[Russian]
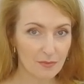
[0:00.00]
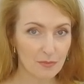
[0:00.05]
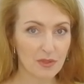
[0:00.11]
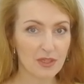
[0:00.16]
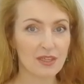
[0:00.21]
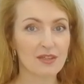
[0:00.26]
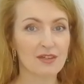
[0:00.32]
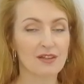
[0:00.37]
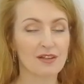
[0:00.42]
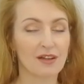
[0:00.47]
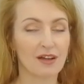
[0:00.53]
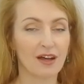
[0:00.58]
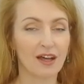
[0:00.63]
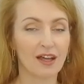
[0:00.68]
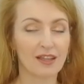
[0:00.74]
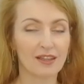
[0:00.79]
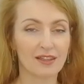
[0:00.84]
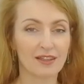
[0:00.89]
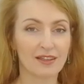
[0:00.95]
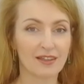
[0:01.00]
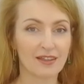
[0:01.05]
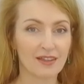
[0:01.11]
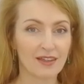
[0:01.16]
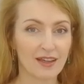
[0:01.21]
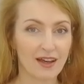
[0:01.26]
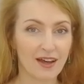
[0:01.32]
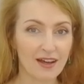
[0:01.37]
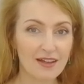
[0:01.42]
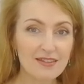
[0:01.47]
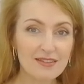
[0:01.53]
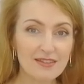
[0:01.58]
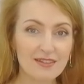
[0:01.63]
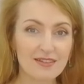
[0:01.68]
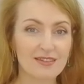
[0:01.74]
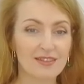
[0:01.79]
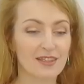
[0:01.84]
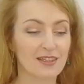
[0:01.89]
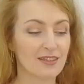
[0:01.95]
минералы
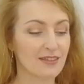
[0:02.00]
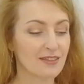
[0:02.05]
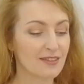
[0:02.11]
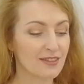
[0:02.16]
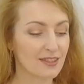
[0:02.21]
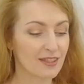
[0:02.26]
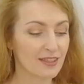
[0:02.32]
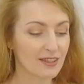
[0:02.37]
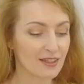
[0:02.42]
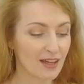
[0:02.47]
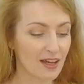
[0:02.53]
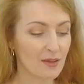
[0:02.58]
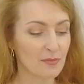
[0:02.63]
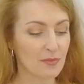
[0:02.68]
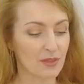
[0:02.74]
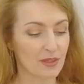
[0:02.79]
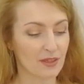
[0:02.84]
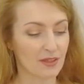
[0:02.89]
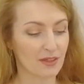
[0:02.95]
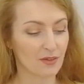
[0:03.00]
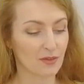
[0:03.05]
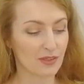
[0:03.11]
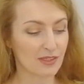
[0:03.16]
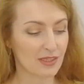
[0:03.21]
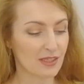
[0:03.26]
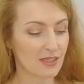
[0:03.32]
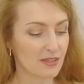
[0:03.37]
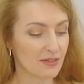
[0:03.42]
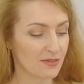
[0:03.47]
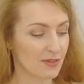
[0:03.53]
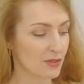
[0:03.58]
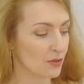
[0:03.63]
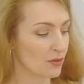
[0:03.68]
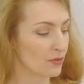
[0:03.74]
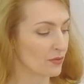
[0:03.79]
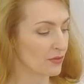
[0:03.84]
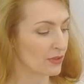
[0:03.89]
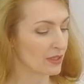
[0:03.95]
астаксантин омега вот здесь
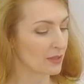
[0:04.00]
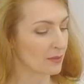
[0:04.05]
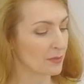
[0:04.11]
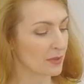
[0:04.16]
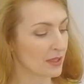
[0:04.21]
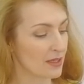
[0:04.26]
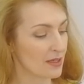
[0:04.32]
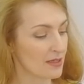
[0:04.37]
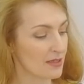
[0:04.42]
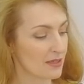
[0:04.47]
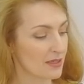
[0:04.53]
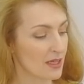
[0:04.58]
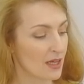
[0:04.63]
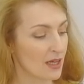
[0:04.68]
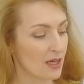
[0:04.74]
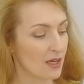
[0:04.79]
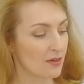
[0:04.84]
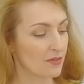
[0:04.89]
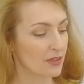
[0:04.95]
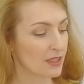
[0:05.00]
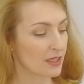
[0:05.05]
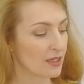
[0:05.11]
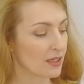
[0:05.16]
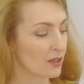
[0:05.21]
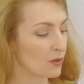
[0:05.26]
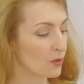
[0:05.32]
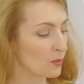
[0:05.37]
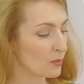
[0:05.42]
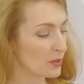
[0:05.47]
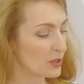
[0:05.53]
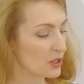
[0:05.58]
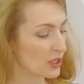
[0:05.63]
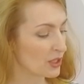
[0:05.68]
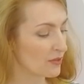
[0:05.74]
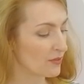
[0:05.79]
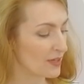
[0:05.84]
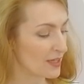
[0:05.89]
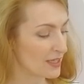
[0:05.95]
все в этом есть в этой
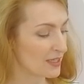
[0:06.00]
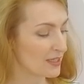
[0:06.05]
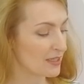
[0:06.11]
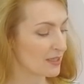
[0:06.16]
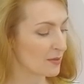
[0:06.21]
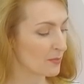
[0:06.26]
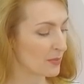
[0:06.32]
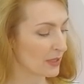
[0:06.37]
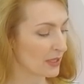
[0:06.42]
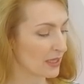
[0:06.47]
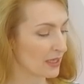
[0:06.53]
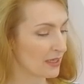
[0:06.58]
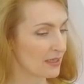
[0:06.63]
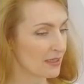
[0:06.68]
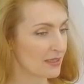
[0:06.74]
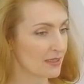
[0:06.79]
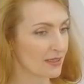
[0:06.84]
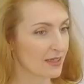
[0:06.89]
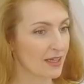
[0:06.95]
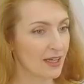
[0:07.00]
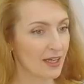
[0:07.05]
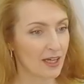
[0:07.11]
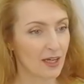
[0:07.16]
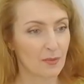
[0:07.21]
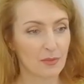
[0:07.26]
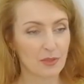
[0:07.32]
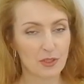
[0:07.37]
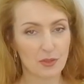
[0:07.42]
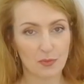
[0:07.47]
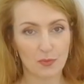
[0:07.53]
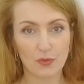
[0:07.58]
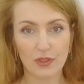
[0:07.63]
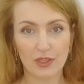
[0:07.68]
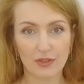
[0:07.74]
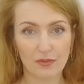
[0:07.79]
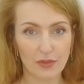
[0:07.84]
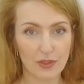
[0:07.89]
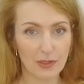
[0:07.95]
коробочке 21 пакетик почему
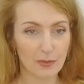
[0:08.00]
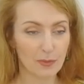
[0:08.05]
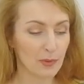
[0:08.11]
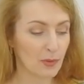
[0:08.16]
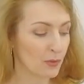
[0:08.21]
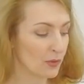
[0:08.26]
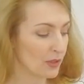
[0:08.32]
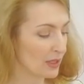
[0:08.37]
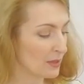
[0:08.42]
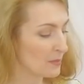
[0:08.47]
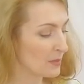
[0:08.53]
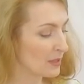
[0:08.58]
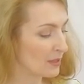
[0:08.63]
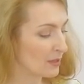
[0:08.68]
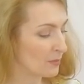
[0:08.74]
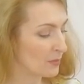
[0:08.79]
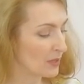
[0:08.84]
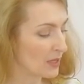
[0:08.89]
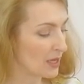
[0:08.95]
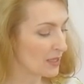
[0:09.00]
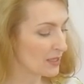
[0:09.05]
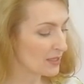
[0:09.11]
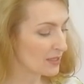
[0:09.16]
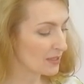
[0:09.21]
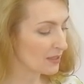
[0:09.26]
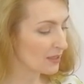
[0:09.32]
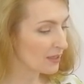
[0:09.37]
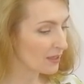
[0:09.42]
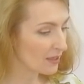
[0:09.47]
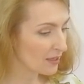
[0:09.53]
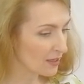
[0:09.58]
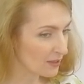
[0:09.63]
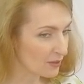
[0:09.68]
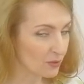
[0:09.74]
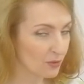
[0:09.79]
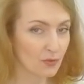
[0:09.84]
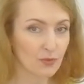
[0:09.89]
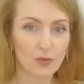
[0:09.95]
я вот люблю именно брать
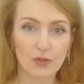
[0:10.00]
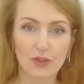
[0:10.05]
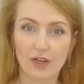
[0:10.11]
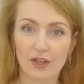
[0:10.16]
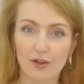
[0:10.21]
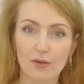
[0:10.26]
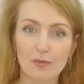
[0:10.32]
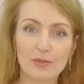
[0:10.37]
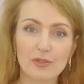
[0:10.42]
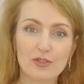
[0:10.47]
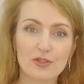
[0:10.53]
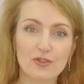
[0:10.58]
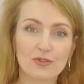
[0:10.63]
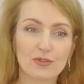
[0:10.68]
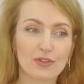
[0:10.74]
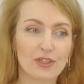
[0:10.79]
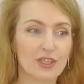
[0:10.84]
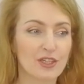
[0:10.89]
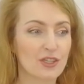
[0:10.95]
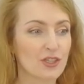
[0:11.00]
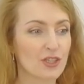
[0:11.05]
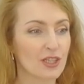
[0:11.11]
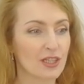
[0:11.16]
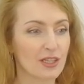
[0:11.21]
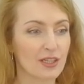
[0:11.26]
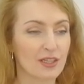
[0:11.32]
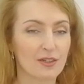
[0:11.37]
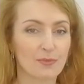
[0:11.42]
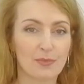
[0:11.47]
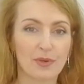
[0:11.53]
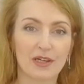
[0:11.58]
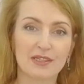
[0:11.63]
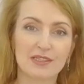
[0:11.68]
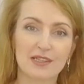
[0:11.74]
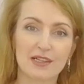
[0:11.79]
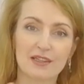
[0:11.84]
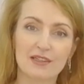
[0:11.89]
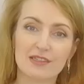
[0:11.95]
готовую коробочку нежели по
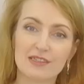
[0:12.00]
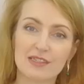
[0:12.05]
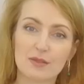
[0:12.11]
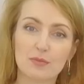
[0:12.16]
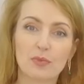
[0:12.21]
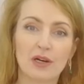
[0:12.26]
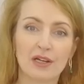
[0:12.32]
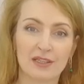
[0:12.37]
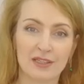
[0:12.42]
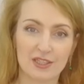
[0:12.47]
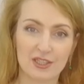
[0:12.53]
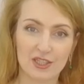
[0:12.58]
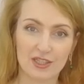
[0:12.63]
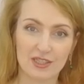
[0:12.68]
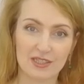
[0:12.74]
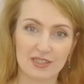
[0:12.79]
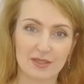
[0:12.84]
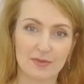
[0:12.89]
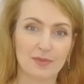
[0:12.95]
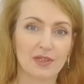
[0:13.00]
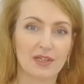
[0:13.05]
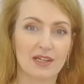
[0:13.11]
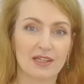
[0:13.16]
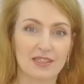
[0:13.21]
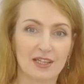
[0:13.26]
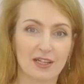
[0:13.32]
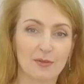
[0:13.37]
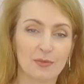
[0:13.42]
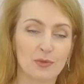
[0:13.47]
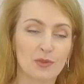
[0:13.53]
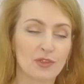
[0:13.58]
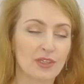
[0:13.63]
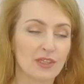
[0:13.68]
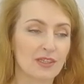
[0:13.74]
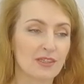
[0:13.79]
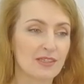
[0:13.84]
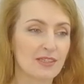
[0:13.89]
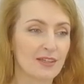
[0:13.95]
отдельности баночки собирать как
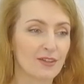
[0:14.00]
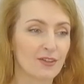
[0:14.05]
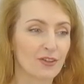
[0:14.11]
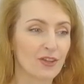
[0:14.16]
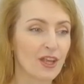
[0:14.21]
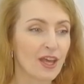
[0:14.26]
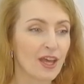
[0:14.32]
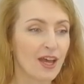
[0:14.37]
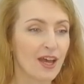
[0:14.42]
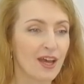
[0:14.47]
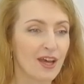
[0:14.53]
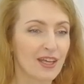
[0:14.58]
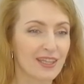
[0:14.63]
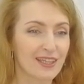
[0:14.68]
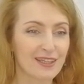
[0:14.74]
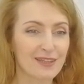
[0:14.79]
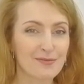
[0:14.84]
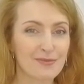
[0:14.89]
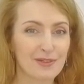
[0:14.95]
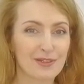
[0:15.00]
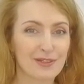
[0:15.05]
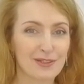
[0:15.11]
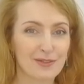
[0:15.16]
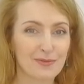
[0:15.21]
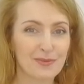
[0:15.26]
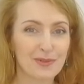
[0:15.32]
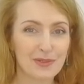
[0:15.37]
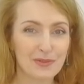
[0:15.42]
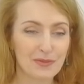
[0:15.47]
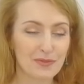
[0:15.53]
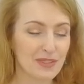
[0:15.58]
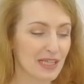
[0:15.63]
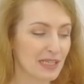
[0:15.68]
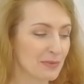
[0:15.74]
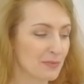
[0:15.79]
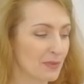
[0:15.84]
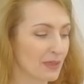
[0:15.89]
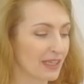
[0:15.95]
многие делают я например люблю
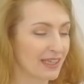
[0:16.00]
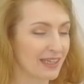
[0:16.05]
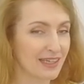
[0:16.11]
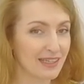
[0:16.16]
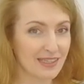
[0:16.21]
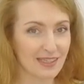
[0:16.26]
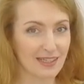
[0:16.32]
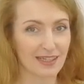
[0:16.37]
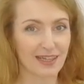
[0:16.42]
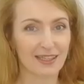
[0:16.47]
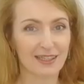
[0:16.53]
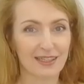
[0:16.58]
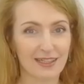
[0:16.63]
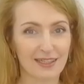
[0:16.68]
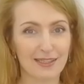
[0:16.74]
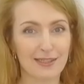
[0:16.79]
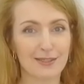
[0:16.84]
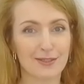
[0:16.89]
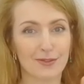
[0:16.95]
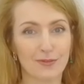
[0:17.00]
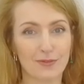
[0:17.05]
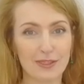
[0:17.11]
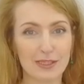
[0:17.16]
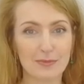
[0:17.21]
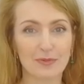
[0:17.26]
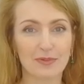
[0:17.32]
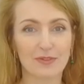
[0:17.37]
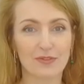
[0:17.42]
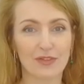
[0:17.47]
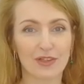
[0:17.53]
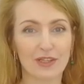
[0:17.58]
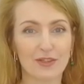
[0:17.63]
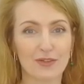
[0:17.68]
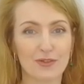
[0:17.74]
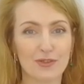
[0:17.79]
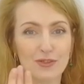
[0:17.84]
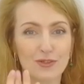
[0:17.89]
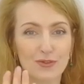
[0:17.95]
взять пакетик открыть его высыпать в
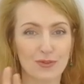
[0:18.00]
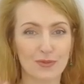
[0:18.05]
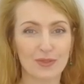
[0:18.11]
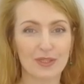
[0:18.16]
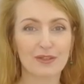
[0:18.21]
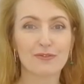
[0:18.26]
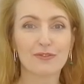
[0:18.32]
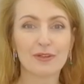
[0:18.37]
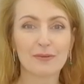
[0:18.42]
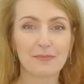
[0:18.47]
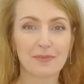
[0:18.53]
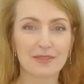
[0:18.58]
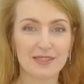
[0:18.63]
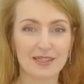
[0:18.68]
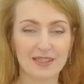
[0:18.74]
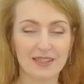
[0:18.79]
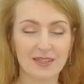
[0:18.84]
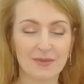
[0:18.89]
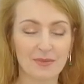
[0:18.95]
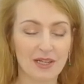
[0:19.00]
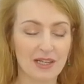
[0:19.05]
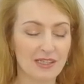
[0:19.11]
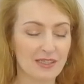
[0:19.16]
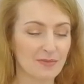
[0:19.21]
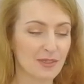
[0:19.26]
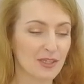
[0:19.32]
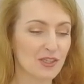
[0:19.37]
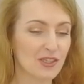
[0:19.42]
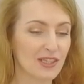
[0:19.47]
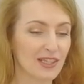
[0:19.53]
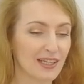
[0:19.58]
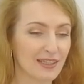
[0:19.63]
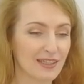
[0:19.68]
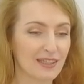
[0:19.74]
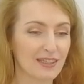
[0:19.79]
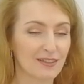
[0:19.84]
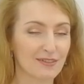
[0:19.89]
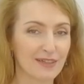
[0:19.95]
ладошку и выпить одним разом нежели
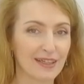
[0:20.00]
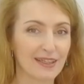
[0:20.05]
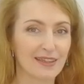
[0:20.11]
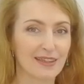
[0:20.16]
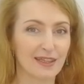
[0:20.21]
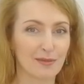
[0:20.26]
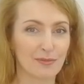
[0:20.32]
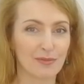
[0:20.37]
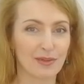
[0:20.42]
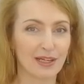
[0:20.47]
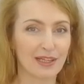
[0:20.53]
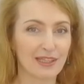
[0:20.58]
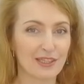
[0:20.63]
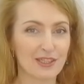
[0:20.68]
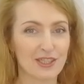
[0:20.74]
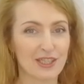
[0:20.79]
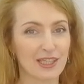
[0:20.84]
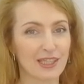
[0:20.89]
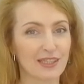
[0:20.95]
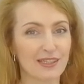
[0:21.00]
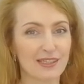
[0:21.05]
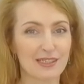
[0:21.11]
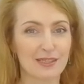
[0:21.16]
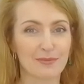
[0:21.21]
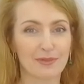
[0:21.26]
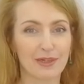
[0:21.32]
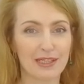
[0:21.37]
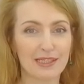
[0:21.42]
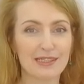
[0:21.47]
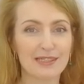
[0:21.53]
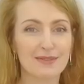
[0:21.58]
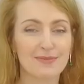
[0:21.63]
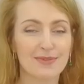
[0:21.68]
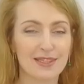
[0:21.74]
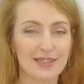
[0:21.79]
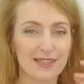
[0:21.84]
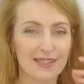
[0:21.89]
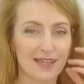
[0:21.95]
открывать три баночки и насыпать
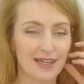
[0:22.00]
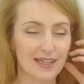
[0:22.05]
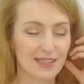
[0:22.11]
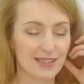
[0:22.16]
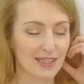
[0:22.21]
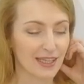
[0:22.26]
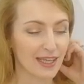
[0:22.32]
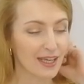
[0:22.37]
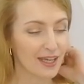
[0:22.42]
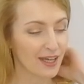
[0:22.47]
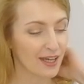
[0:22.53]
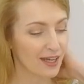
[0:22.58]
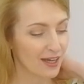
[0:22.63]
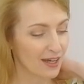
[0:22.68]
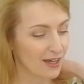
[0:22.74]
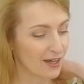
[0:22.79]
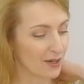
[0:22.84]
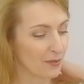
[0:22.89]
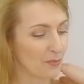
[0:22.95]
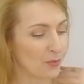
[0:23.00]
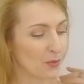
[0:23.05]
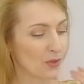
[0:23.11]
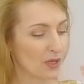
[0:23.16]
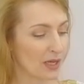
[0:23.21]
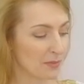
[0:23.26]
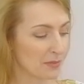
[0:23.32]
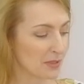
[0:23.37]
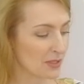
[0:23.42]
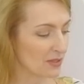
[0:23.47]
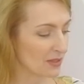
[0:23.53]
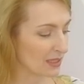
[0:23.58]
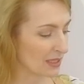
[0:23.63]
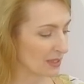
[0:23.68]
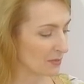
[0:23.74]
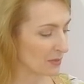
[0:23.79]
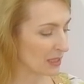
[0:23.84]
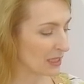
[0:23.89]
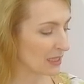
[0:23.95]
себе из каждой а, по
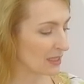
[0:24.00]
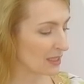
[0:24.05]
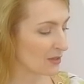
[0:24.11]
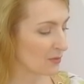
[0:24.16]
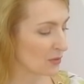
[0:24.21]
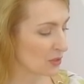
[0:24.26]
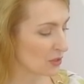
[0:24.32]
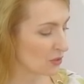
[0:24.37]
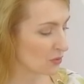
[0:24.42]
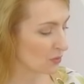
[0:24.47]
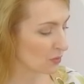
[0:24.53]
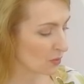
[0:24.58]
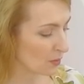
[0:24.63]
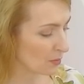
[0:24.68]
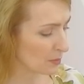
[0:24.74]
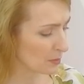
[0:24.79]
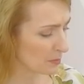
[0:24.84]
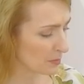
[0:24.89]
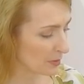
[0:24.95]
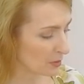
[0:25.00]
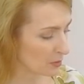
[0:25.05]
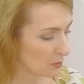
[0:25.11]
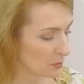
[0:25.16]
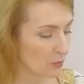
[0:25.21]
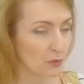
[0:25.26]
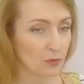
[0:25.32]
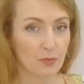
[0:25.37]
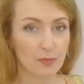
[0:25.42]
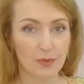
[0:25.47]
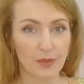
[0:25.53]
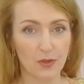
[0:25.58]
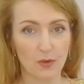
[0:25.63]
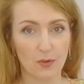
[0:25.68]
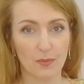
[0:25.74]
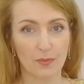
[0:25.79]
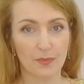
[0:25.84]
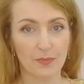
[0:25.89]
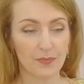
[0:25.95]
капсулке мне это не очень удобно поэтому
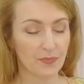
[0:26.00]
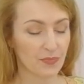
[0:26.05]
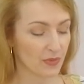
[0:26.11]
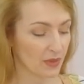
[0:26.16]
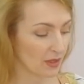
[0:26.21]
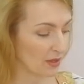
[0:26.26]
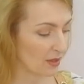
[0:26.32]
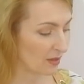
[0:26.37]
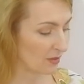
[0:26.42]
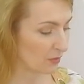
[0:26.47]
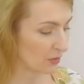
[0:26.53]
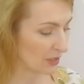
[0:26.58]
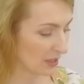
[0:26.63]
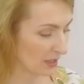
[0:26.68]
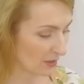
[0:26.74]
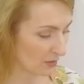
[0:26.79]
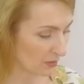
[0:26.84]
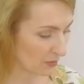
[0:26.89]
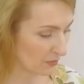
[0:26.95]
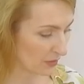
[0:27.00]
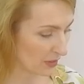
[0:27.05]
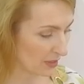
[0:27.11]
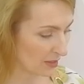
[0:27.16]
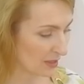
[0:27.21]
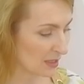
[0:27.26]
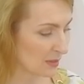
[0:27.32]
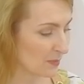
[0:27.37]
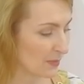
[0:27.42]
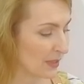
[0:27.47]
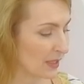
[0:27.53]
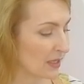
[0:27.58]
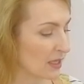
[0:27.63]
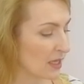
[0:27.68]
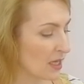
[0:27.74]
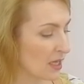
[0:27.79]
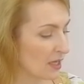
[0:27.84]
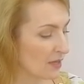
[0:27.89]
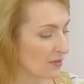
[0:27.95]
пьем а, вот так вот wellness
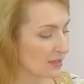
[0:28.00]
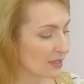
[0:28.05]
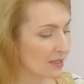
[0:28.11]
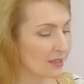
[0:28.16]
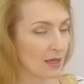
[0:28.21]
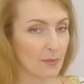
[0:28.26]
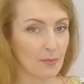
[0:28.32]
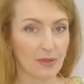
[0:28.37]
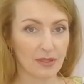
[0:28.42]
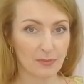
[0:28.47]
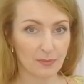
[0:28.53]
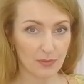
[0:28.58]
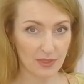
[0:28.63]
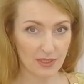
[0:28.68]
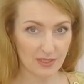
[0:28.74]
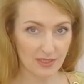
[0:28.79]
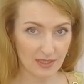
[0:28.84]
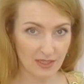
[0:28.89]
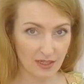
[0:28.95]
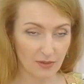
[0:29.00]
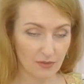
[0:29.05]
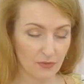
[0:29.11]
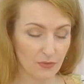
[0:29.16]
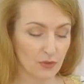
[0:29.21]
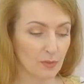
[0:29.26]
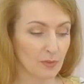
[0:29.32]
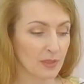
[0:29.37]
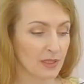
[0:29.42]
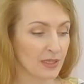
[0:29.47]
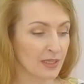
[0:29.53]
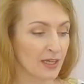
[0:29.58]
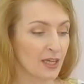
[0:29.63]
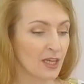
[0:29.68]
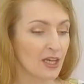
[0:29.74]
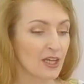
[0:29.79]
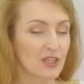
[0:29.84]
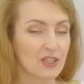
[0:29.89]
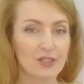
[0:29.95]
pack Сюда подписка оформлена
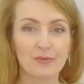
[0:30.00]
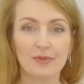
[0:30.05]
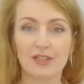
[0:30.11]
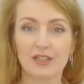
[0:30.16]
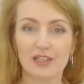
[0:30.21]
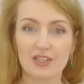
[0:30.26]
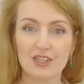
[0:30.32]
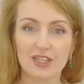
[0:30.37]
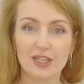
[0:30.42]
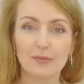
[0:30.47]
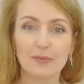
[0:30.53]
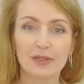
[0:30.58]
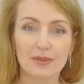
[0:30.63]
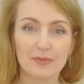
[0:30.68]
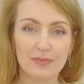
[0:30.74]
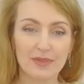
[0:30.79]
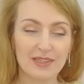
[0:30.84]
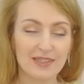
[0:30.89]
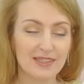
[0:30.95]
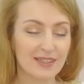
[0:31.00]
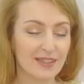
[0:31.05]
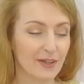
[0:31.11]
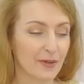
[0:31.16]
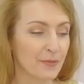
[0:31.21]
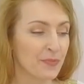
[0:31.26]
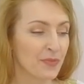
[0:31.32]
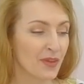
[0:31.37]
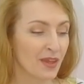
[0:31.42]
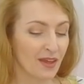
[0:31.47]
чем хороша подписка